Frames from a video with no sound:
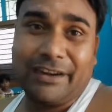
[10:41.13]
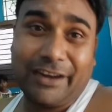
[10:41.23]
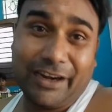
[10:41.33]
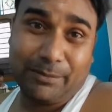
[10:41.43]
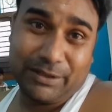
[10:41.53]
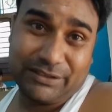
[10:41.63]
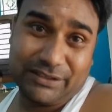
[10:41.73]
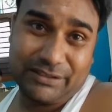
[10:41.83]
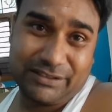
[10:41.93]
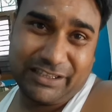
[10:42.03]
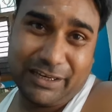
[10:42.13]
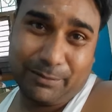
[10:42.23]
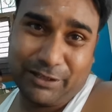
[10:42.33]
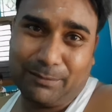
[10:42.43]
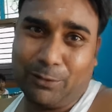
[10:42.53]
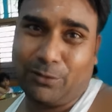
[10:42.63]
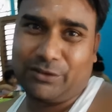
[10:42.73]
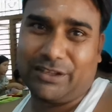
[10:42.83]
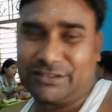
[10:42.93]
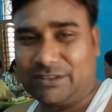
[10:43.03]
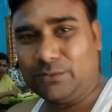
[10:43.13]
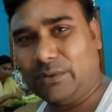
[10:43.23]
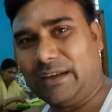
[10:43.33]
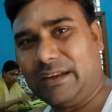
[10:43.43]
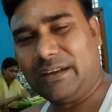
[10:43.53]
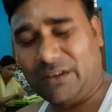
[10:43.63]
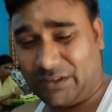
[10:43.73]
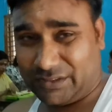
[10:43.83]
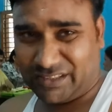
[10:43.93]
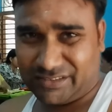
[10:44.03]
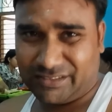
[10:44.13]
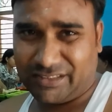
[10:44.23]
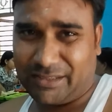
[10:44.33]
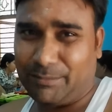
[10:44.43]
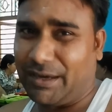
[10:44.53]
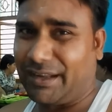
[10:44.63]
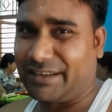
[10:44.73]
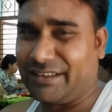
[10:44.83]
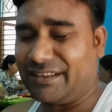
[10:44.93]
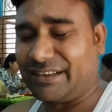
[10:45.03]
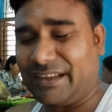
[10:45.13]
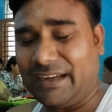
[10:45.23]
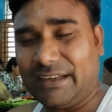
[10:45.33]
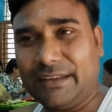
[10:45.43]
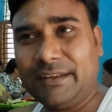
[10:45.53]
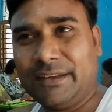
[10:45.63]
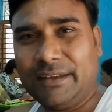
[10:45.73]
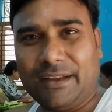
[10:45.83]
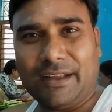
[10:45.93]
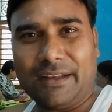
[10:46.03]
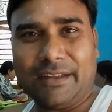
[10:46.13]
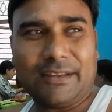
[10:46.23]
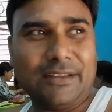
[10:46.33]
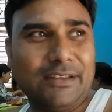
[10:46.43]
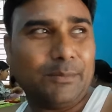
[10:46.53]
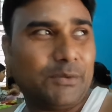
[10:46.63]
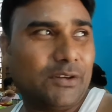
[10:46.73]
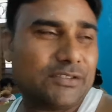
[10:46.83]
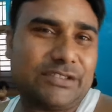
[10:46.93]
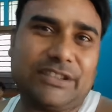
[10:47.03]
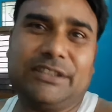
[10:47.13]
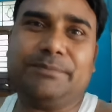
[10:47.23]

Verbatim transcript: डेढ़ बजे डेढ़ बजे हम लोग को दर्शन हुए हैं और दर्शन करके बाहर निकल के आए हैं यानी कि अप्रोक्स